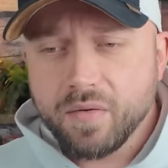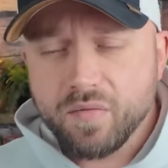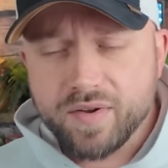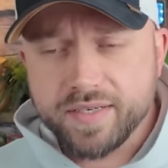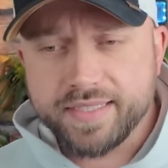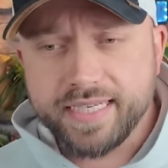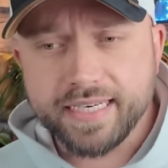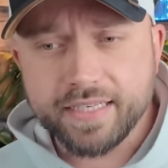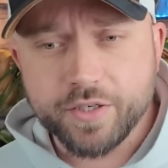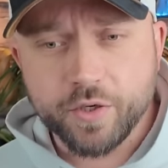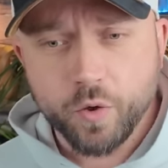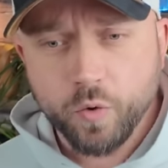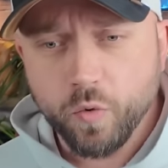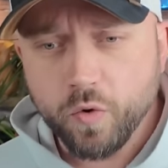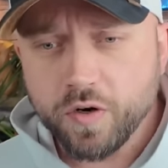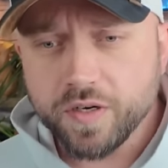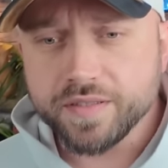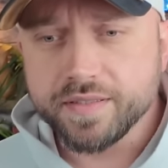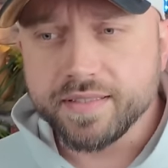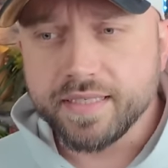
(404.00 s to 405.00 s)
den
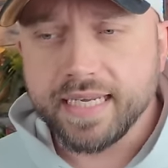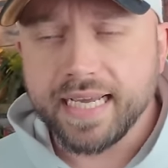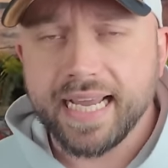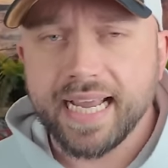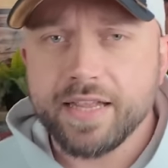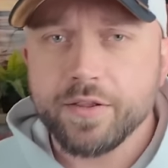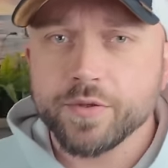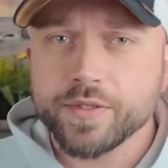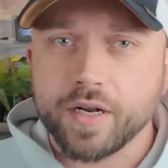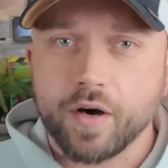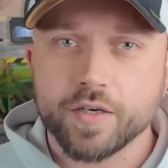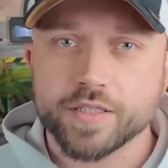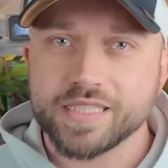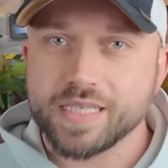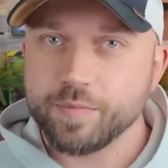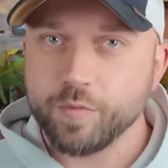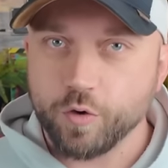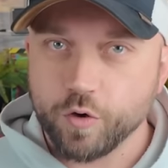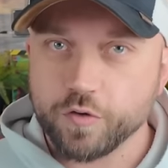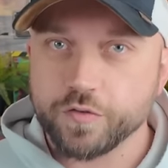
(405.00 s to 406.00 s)
Kuchen in und aus
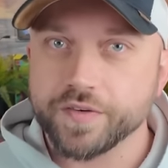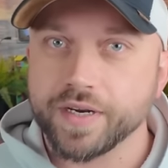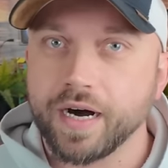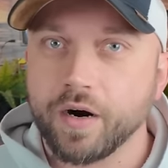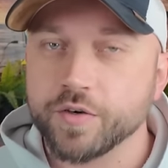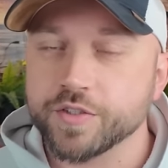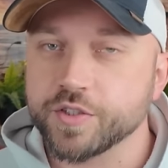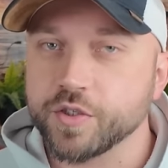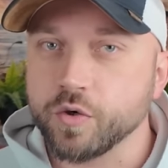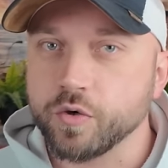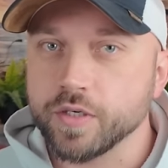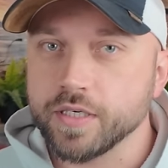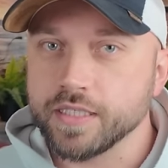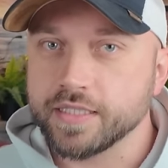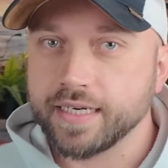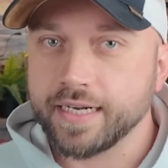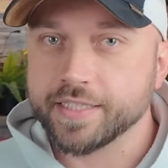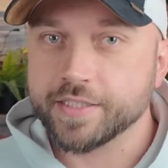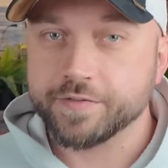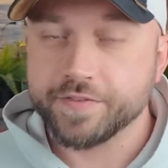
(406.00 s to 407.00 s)
dem Ofen
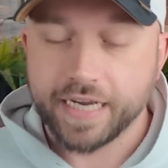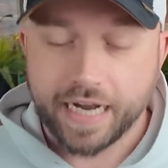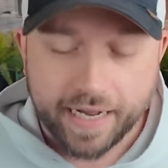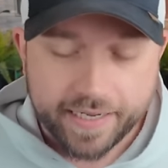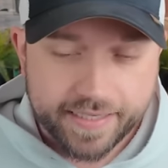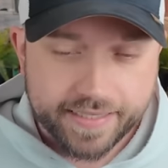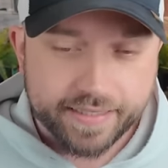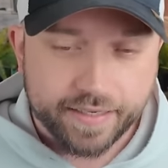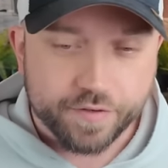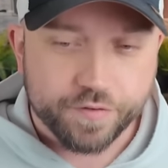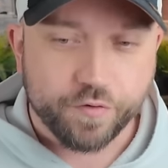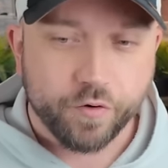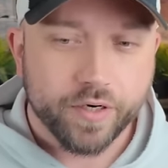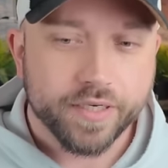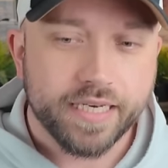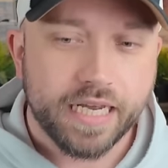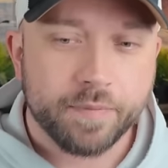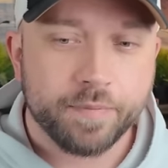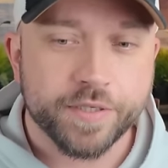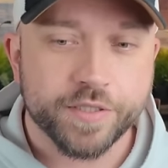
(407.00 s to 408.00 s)
rausholt. Also wir hatten davor
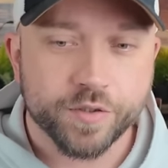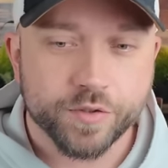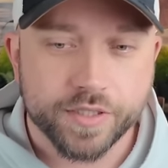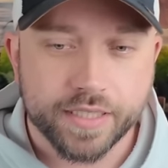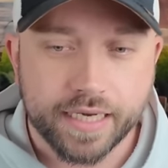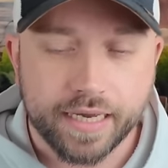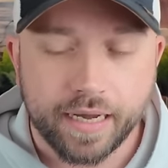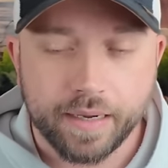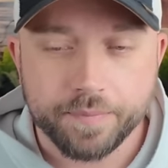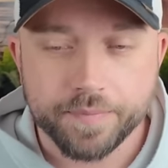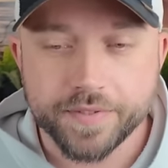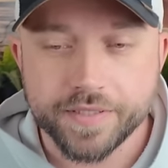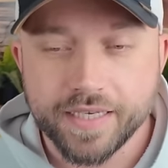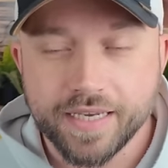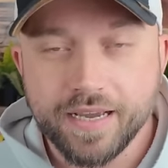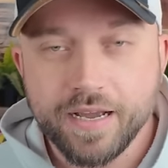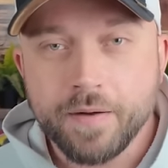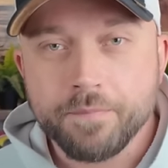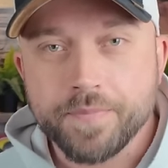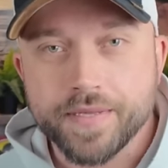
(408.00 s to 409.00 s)
eine Episode gehabt,
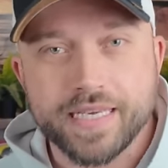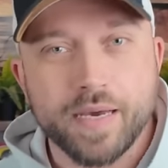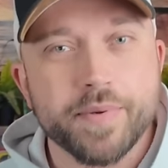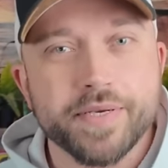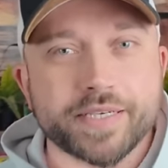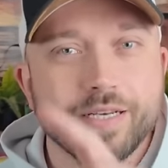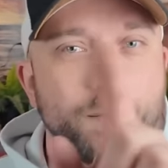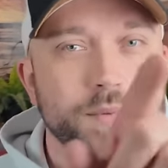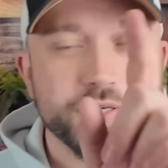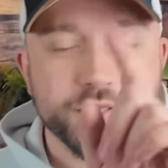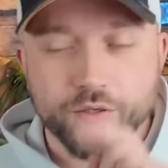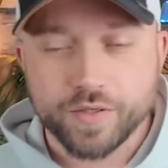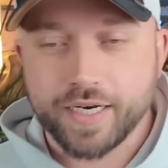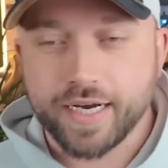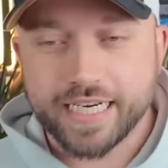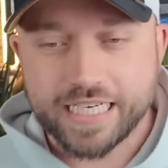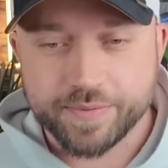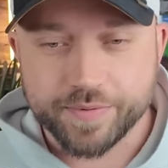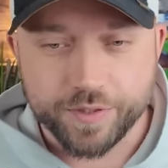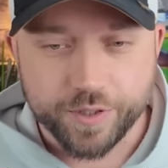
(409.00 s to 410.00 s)
das habe ich glaube ich noch
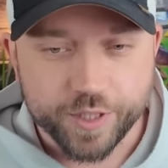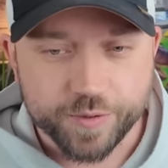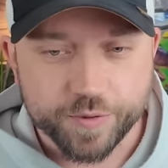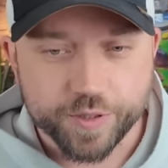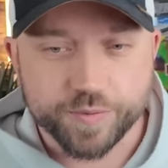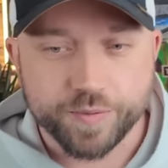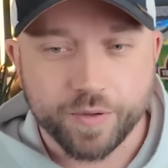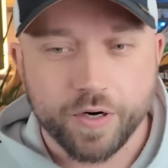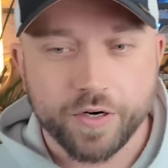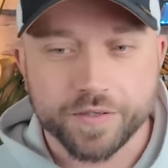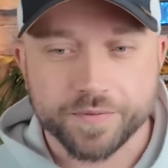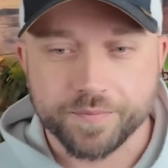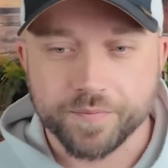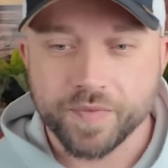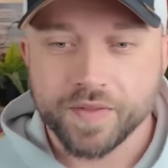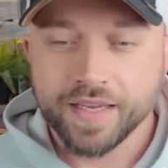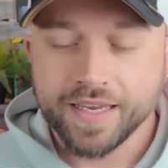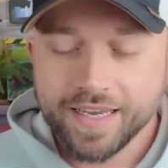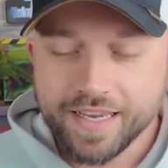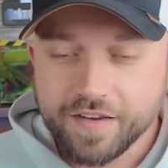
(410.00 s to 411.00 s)
gar nicht mit euch besprochen.
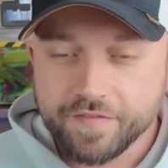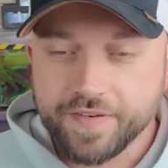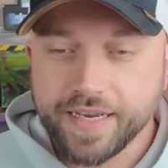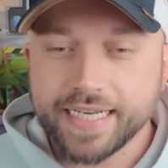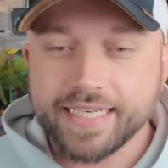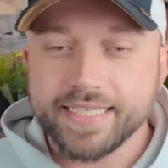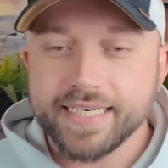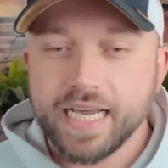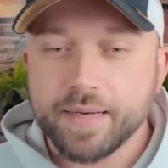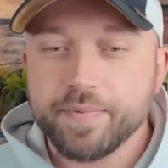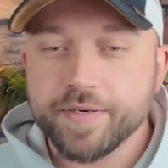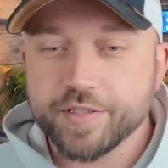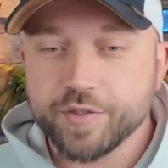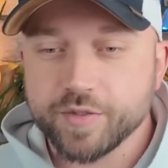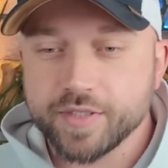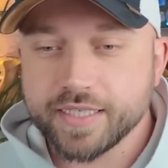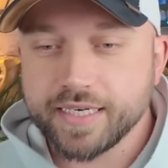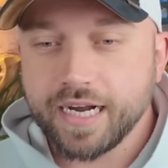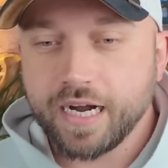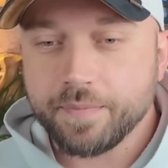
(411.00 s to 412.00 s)
Wir hatten eine
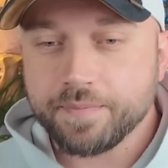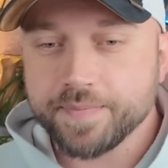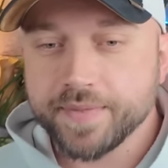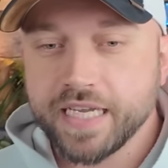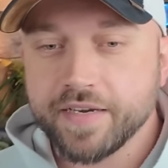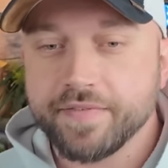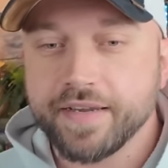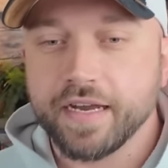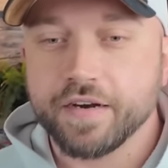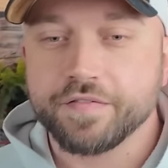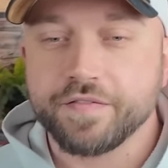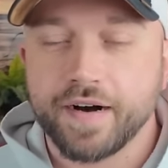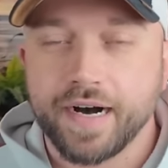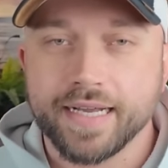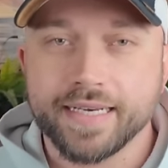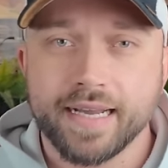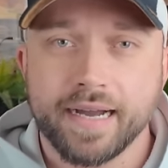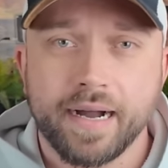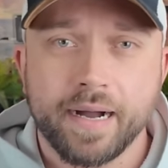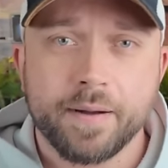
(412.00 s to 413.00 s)
Episode gehabt, in der wir
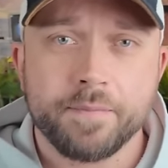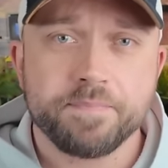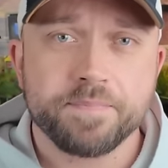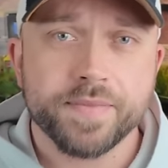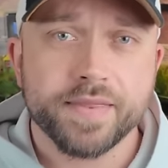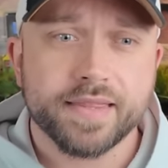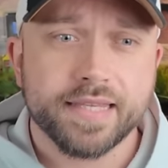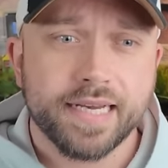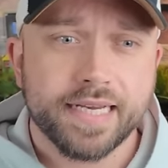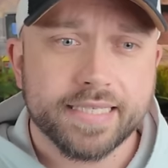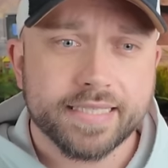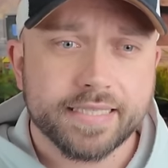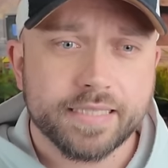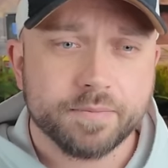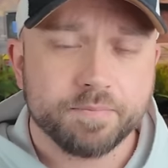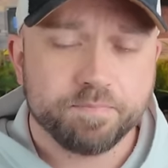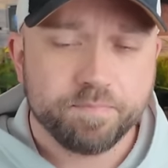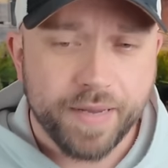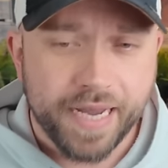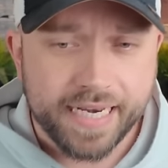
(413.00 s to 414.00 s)
erfahren haben,
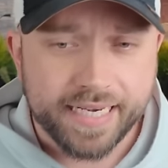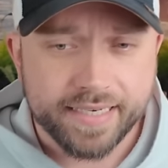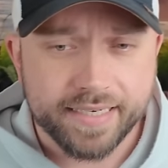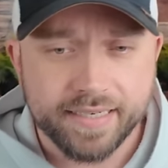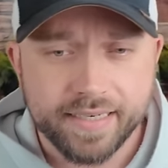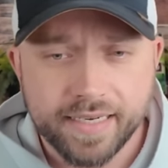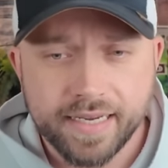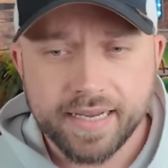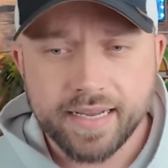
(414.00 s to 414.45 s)
dass Ben